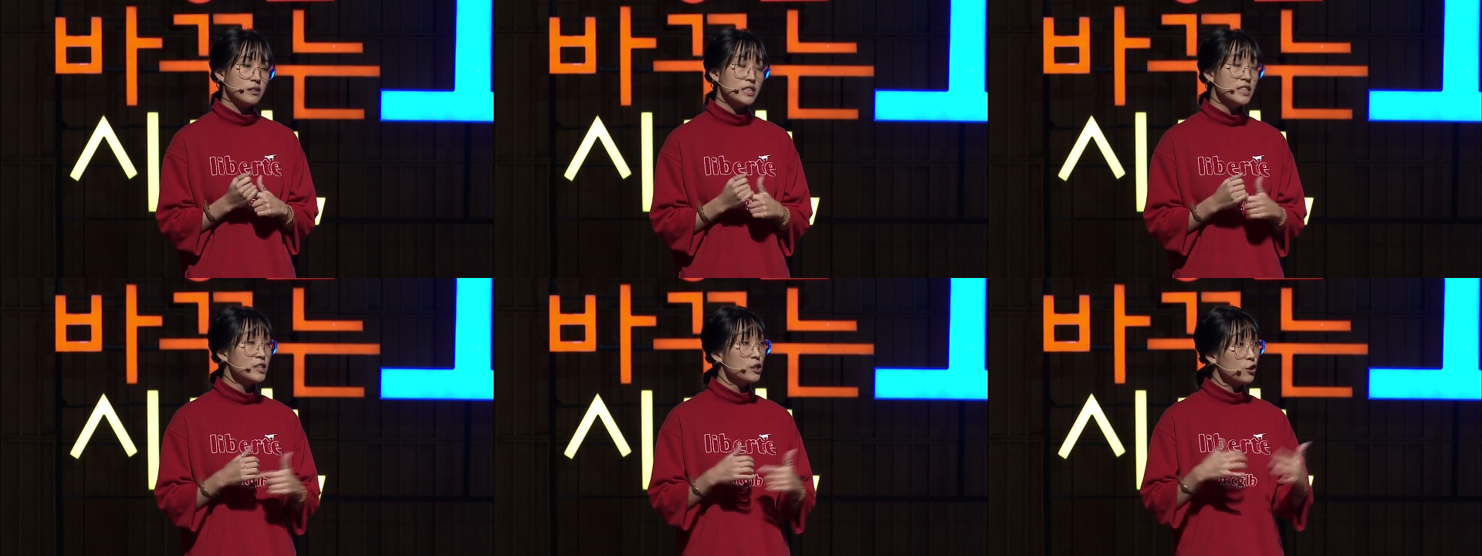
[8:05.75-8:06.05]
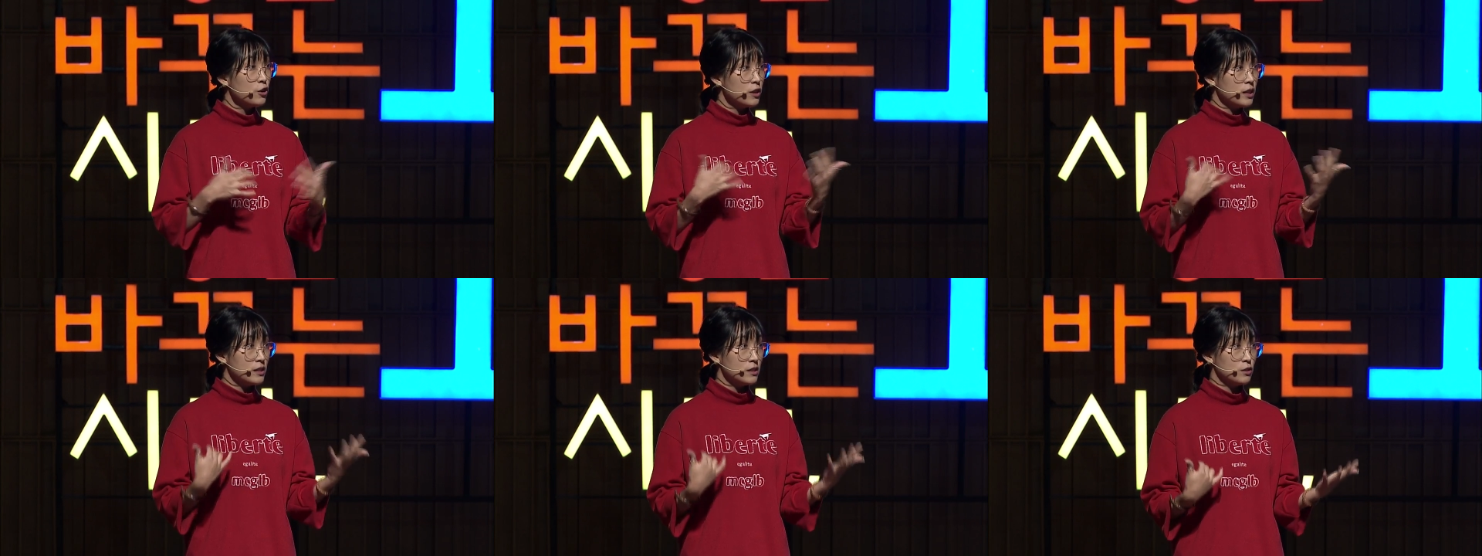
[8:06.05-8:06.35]

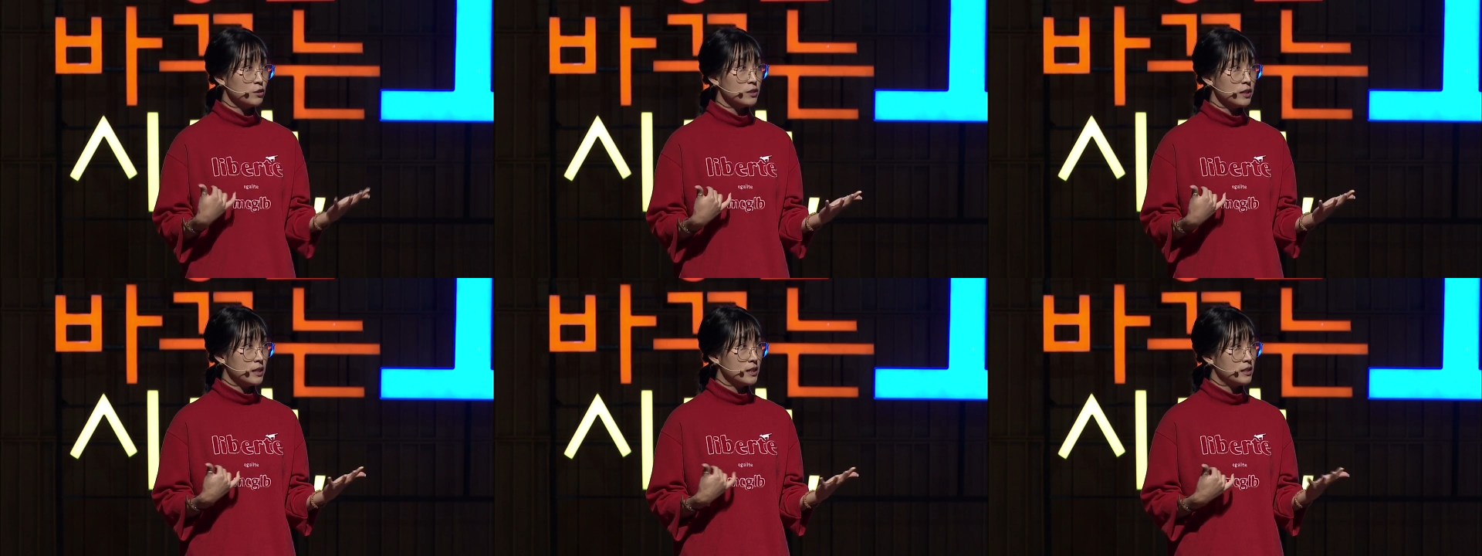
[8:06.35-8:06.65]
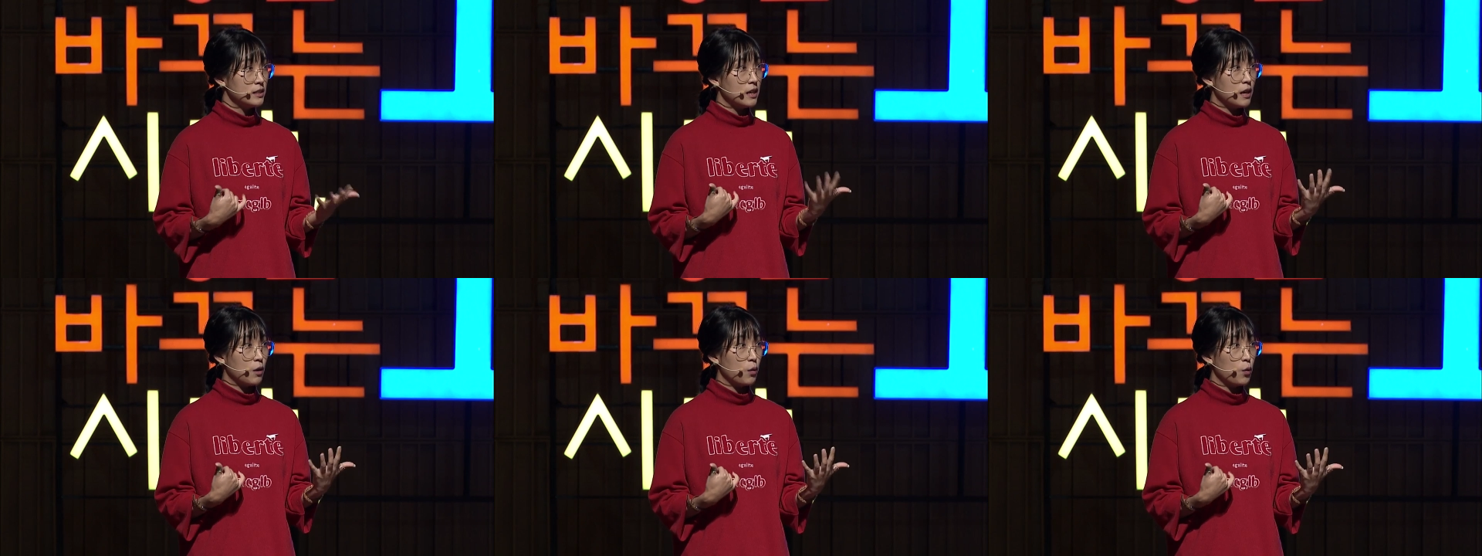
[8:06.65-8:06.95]
시설에서
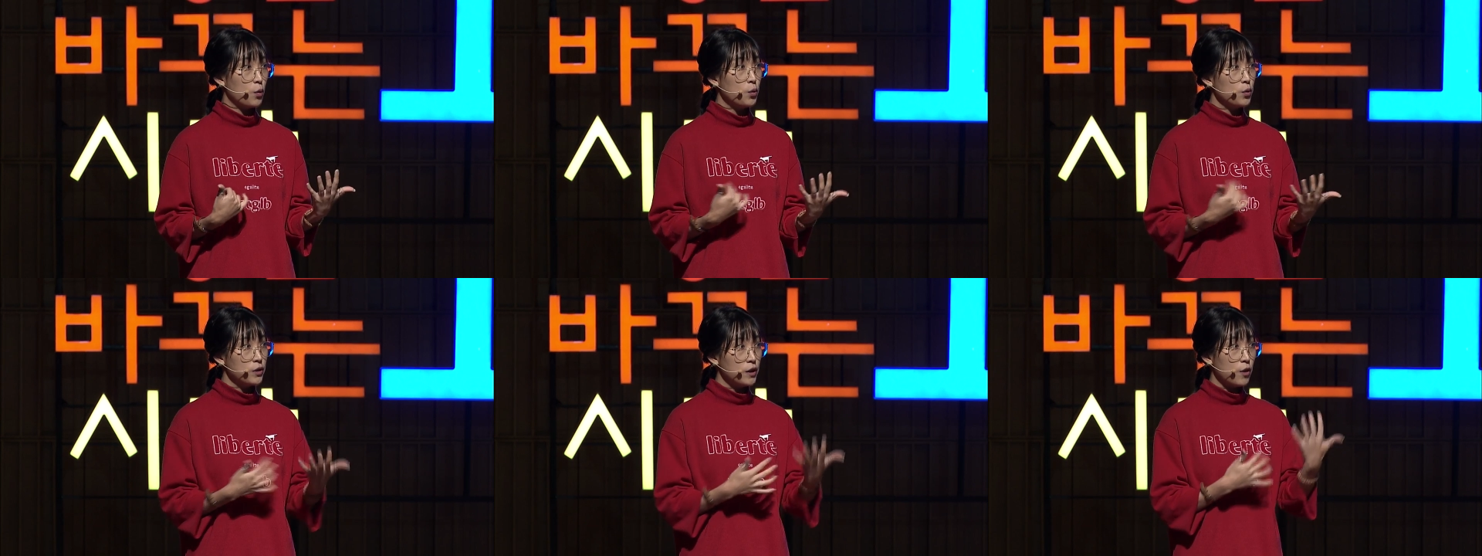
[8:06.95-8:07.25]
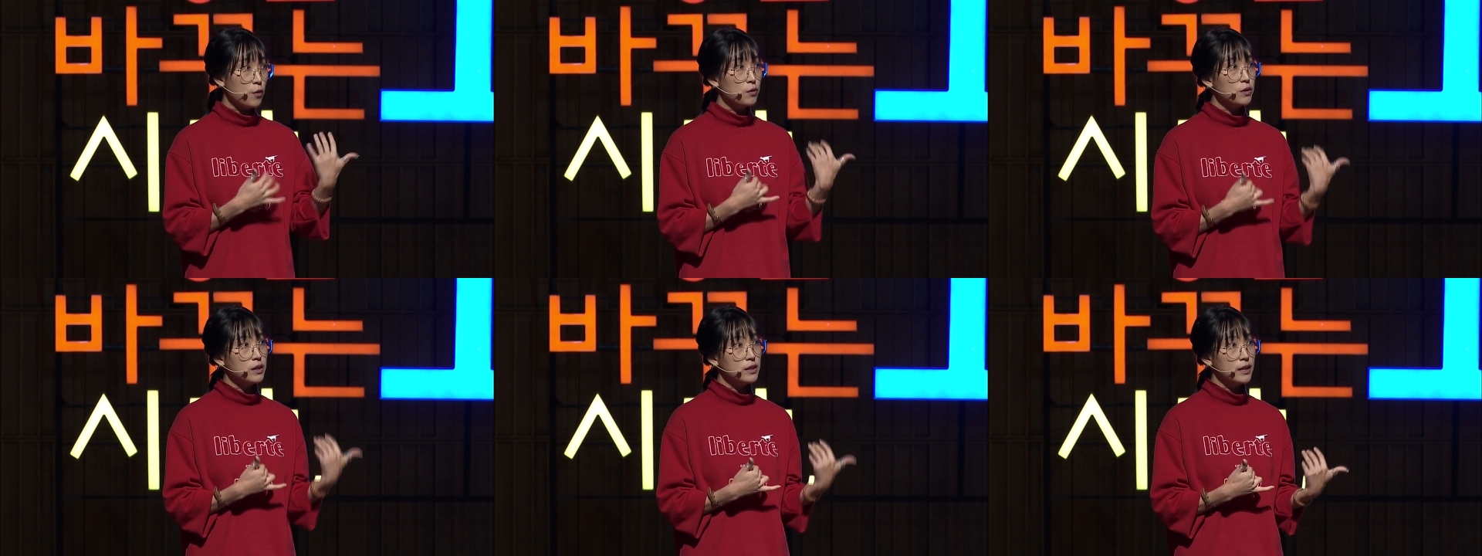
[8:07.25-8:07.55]
살지 않고
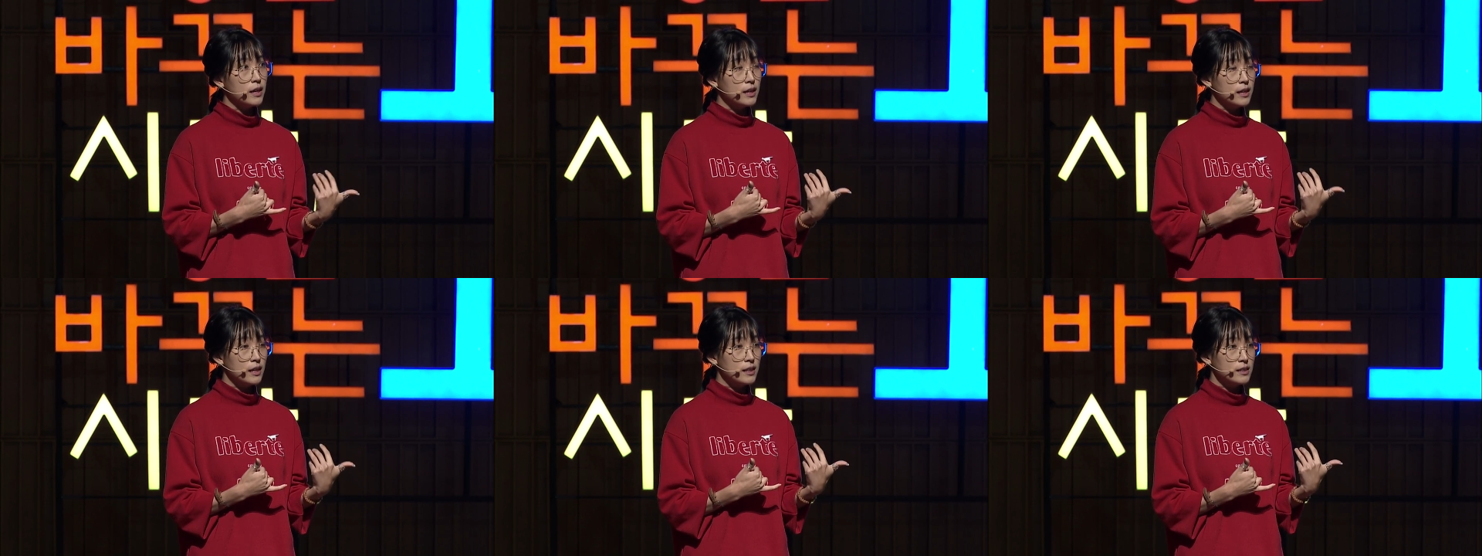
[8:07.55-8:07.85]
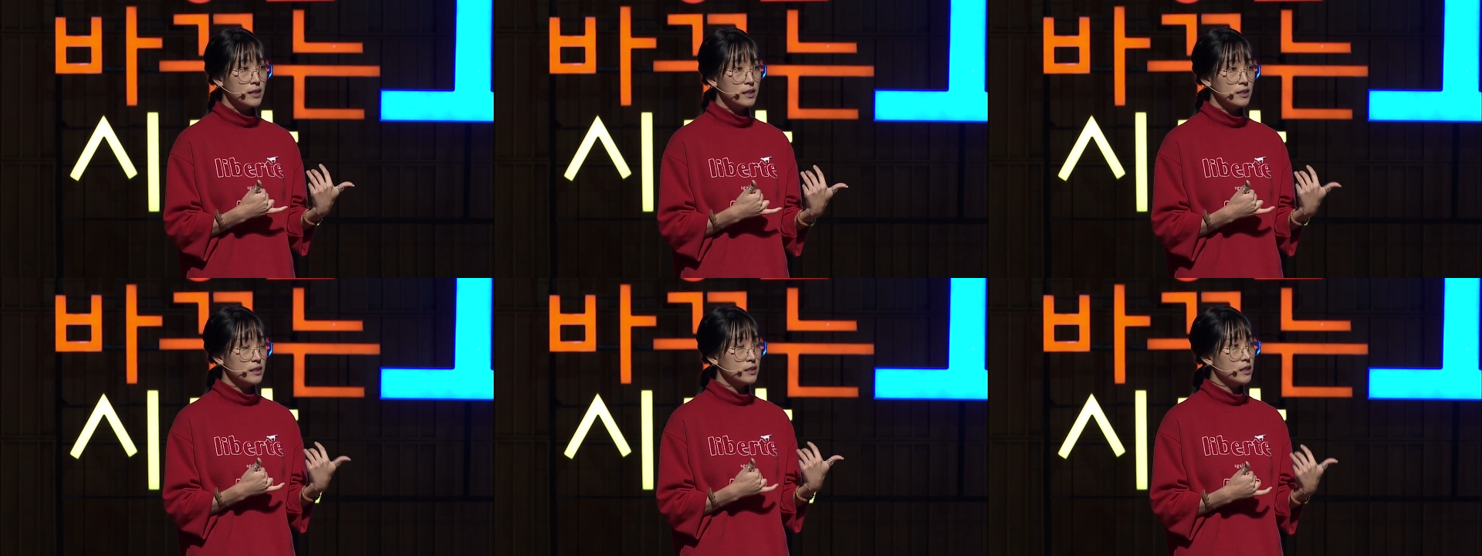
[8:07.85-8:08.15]
격리당에
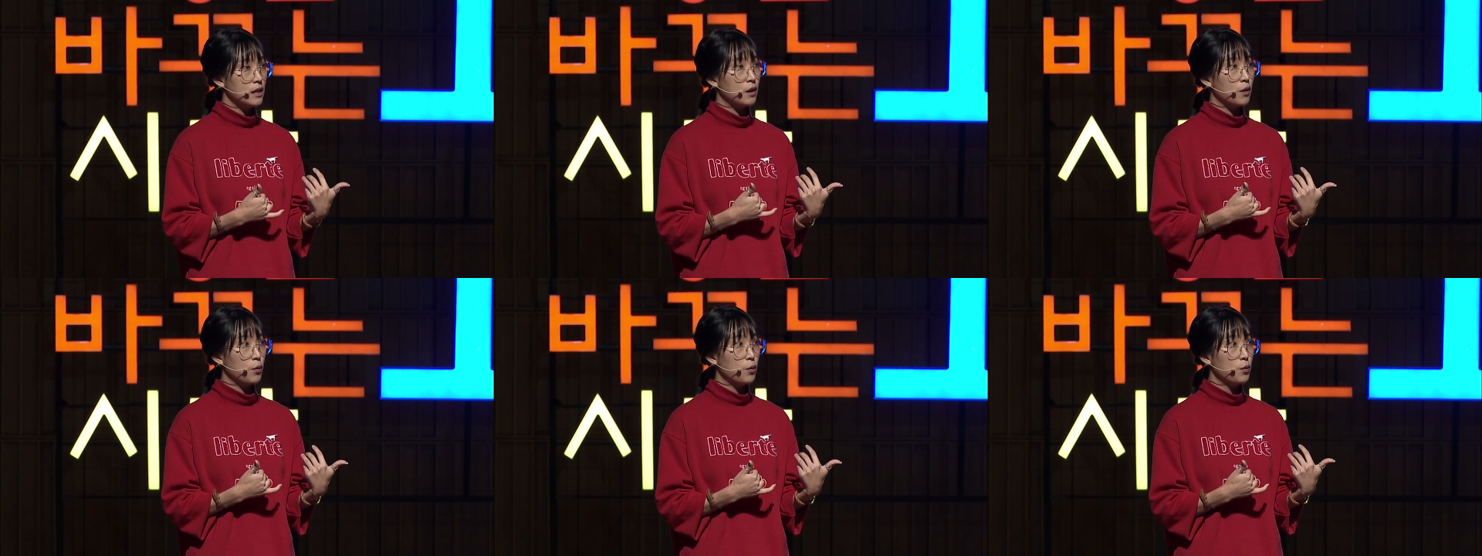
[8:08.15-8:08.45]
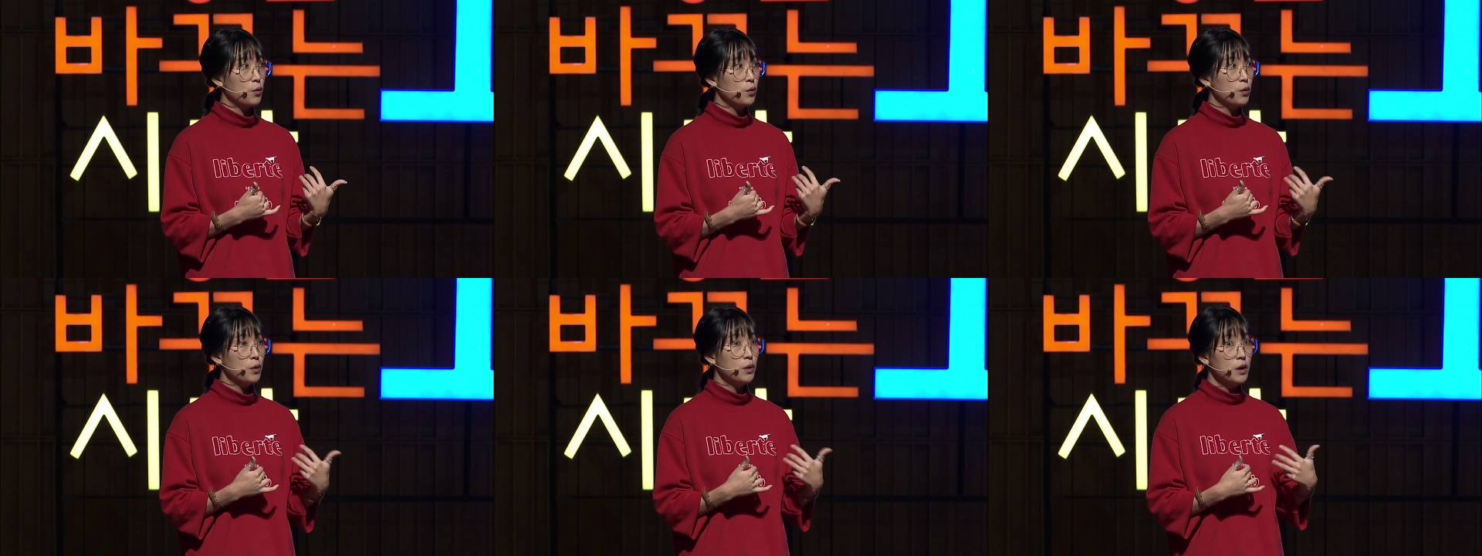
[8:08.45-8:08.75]
살지
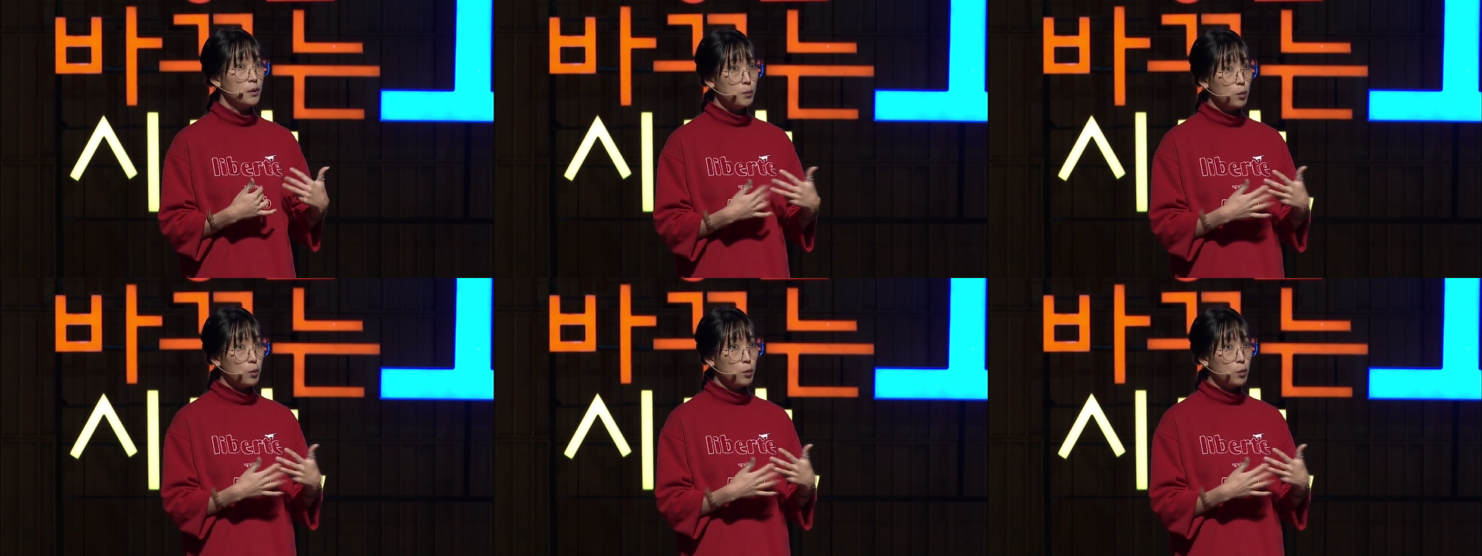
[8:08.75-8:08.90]
않고